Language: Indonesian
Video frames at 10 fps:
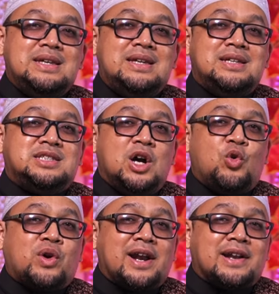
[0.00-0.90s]

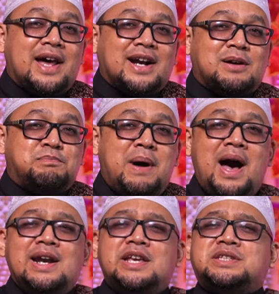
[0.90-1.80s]
Hijaukanlah
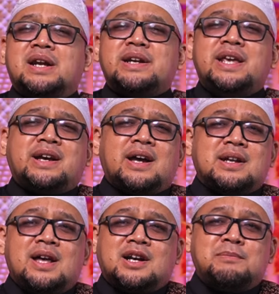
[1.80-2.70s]
kembali,
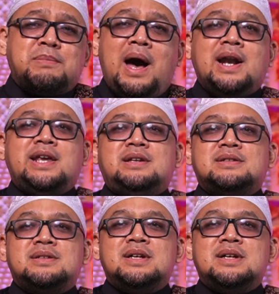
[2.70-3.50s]
jernihkanlah kembali.